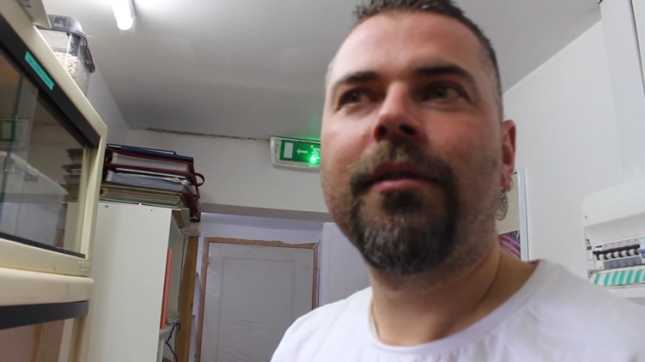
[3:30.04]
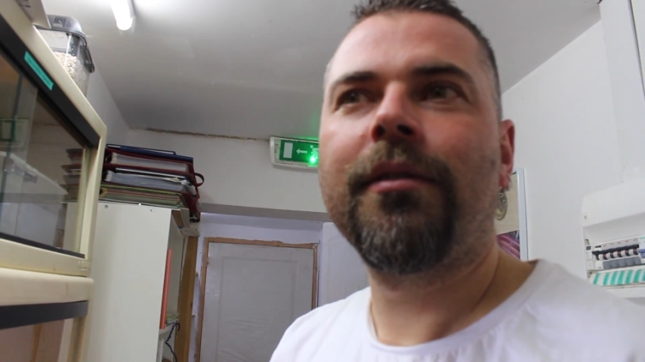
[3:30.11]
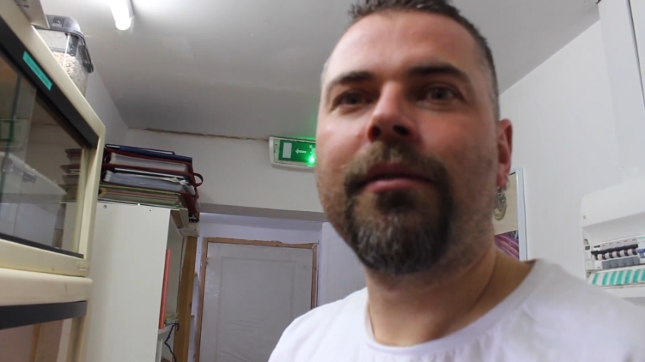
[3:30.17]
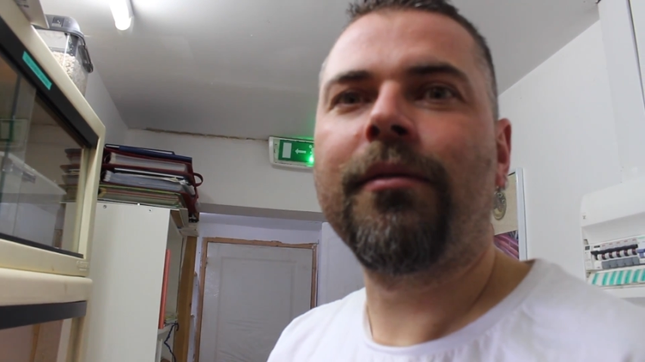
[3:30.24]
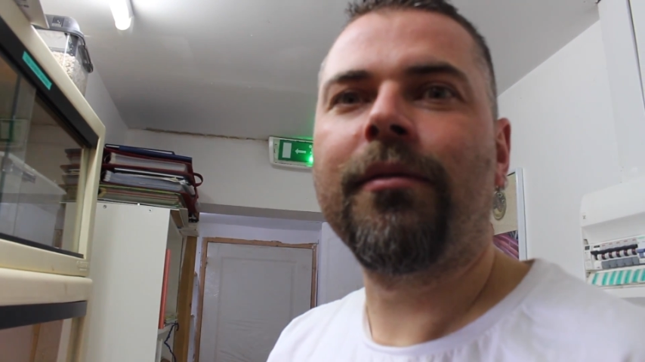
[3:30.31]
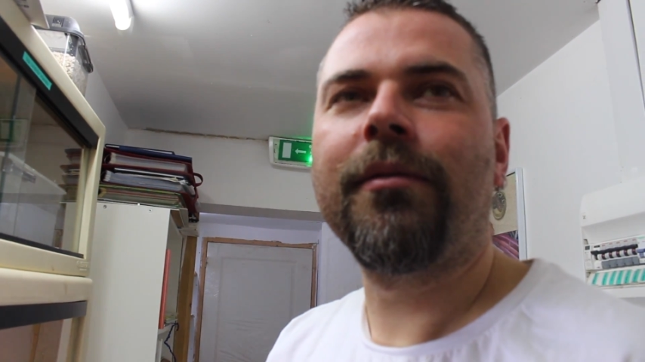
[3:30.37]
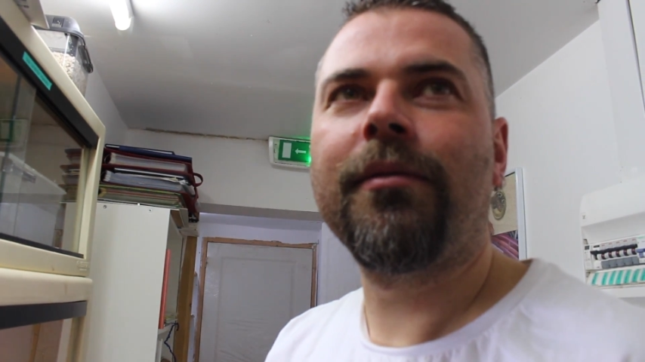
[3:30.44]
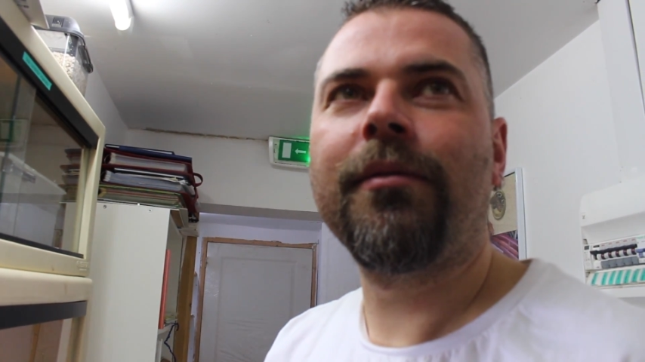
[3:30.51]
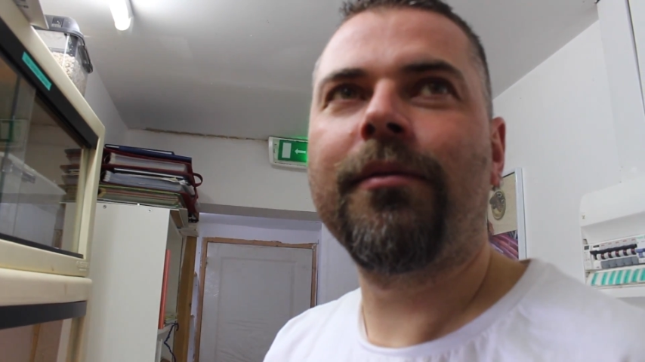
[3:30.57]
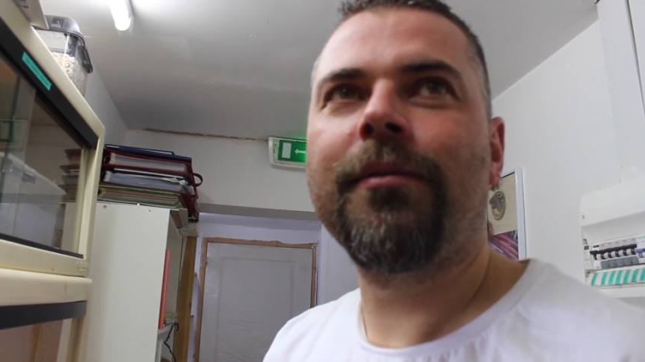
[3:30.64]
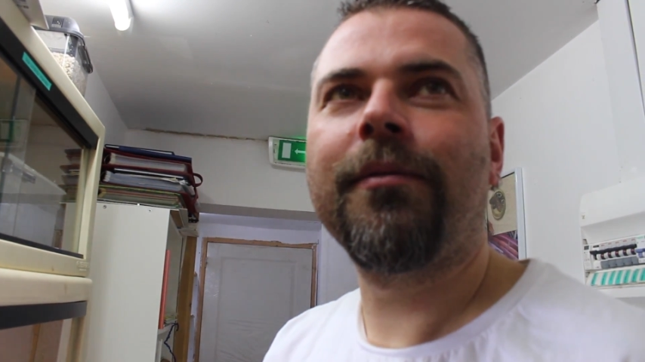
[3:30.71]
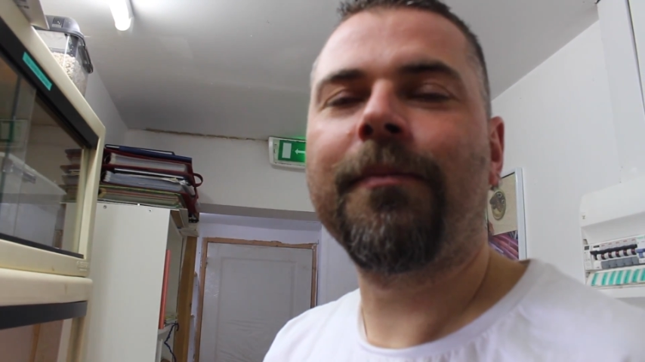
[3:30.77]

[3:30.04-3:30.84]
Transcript: Dégage.